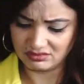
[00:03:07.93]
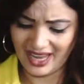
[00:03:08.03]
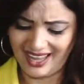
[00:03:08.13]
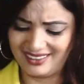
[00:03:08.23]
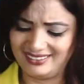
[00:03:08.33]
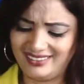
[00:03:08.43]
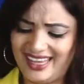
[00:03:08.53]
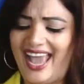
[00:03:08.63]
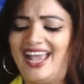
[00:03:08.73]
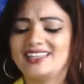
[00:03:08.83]
आ,
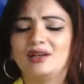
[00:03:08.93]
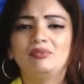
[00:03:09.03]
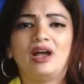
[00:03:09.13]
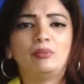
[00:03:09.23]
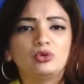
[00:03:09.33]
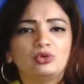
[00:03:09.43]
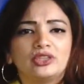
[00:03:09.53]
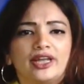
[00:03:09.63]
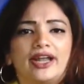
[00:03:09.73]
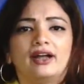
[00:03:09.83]
क्या है सब अपन खुद
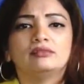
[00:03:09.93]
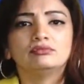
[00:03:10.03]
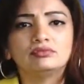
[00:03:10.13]
करेगा